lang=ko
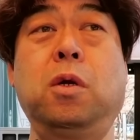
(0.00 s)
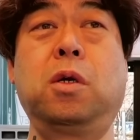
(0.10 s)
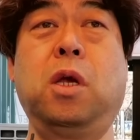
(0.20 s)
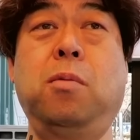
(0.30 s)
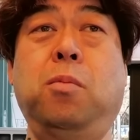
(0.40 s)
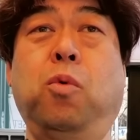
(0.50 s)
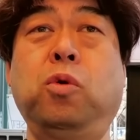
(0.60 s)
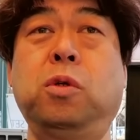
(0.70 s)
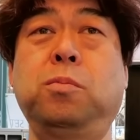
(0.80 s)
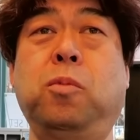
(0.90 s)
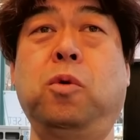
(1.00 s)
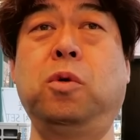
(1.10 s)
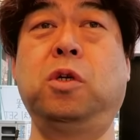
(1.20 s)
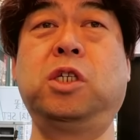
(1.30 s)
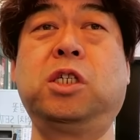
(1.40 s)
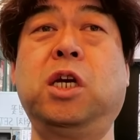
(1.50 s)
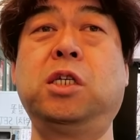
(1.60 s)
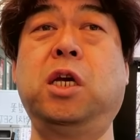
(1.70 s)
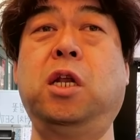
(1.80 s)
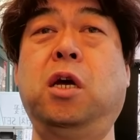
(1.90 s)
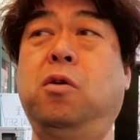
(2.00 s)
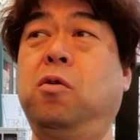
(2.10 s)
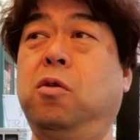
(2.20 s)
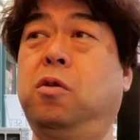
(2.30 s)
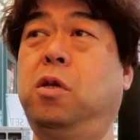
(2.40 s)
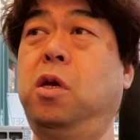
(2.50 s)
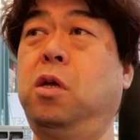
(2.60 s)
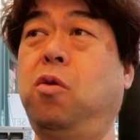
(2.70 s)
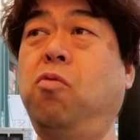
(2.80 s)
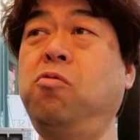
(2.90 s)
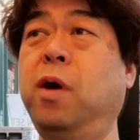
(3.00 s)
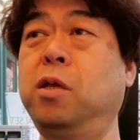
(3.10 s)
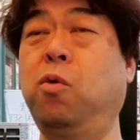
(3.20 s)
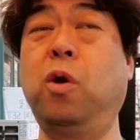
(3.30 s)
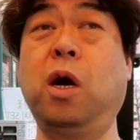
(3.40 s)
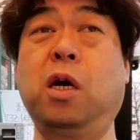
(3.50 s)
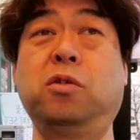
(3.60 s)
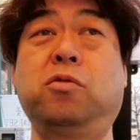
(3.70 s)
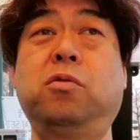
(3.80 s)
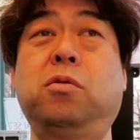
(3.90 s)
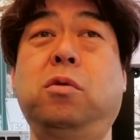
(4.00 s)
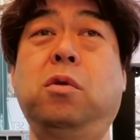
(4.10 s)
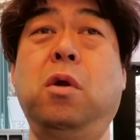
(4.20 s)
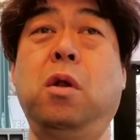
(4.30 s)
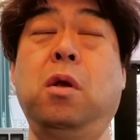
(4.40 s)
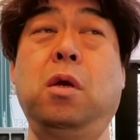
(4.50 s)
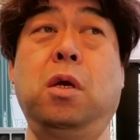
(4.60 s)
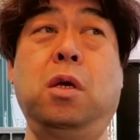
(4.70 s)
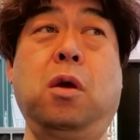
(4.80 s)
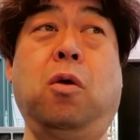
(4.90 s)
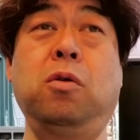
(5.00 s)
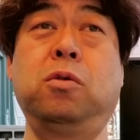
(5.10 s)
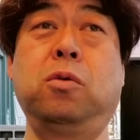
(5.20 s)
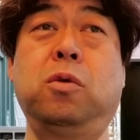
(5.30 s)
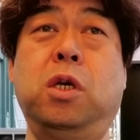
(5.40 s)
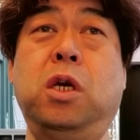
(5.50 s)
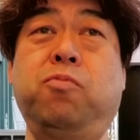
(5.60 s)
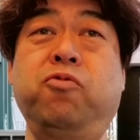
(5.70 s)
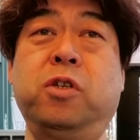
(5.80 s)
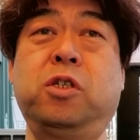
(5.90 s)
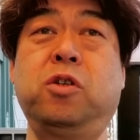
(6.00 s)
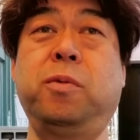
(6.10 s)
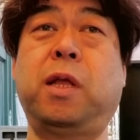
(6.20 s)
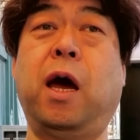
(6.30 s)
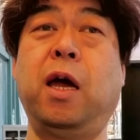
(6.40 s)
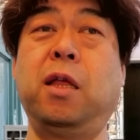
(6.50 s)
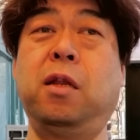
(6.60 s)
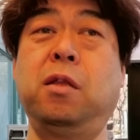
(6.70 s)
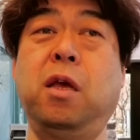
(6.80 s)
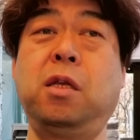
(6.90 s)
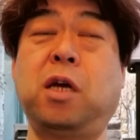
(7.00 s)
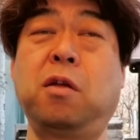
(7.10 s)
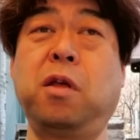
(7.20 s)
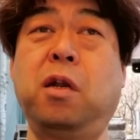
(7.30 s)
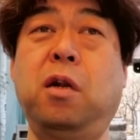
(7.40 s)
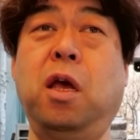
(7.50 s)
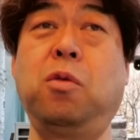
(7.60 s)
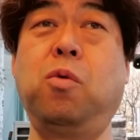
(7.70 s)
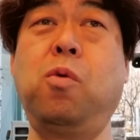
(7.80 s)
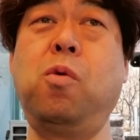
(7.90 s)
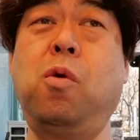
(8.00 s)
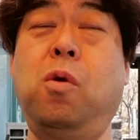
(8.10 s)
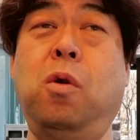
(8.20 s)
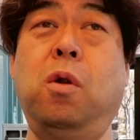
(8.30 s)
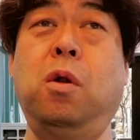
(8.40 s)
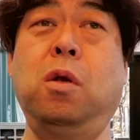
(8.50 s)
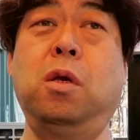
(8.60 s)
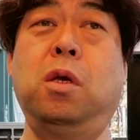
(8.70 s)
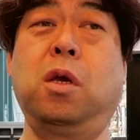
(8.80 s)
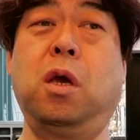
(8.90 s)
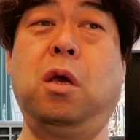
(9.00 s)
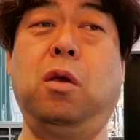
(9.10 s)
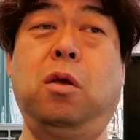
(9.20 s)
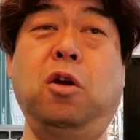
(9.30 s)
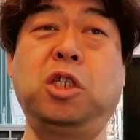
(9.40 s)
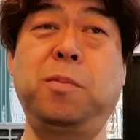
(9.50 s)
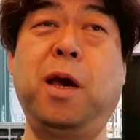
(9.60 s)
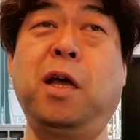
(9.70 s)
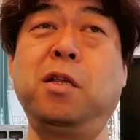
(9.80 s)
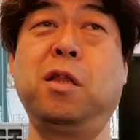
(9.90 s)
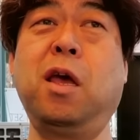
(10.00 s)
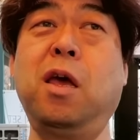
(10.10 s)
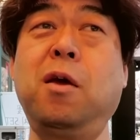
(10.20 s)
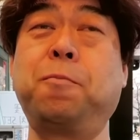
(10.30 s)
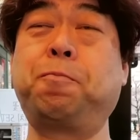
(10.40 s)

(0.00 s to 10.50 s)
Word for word: 그 다음에 모든 뭐 이런 식자재나 이런 것들이 너무 많이 올라가지고 이게 어느 정도 이익 분기점이 나야 되는데 장사를 해도 이게 열심히 하는데